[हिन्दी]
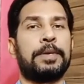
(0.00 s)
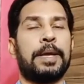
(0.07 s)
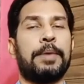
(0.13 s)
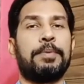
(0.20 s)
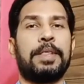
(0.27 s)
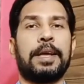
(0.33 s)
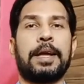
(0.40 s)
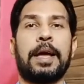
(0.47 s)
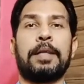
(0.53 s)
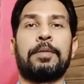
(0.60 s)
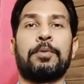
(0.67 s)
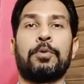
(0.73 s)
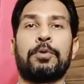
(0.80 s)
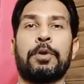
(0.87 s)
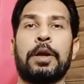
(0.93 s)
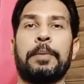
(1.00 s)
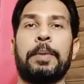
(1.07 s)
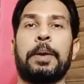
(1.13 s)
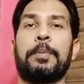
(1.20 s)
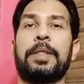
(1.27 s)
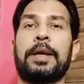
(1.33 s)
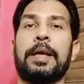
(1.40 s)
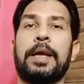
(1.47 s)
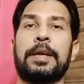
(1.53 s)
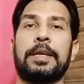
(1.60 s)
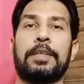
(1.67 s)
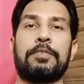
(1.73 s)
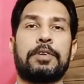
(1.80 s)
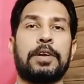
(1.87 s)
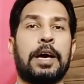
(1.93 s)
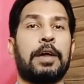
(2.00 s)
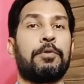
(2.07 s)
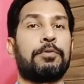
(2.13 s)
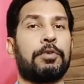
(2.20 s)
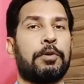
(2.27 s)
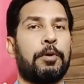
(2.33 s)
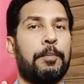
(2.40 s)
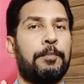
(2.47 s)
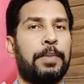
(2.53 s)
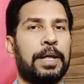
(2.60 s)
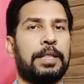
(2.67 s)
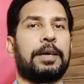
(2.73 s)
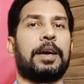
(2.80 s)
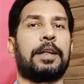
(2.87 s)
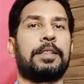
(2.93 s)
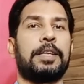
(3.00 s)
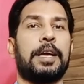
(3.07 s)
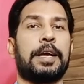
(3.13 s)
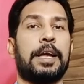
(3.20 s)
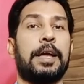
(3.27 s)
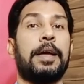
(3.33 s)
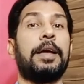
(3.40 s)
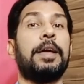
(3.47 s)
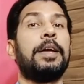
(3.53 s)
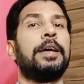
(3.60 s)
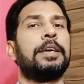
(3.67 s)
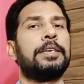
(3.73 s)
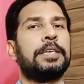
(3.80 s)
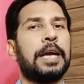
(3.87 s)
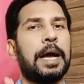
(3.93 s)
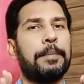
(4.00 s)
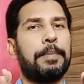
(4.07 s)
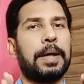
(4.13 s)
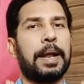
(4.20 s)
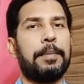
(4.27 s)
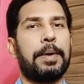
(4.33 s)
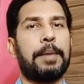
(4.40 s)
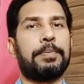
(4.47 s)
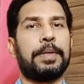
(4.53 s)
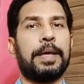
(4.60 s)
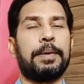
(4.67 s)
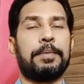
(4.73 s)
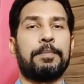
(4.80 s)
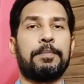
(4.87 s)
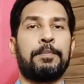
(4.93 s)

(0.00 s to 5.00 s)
ये भी देखा है दोस्तों के कमेंट में देखा है कि स्टार उत्सव को बंद कर दिया गया है यहाँ पर हम आपसे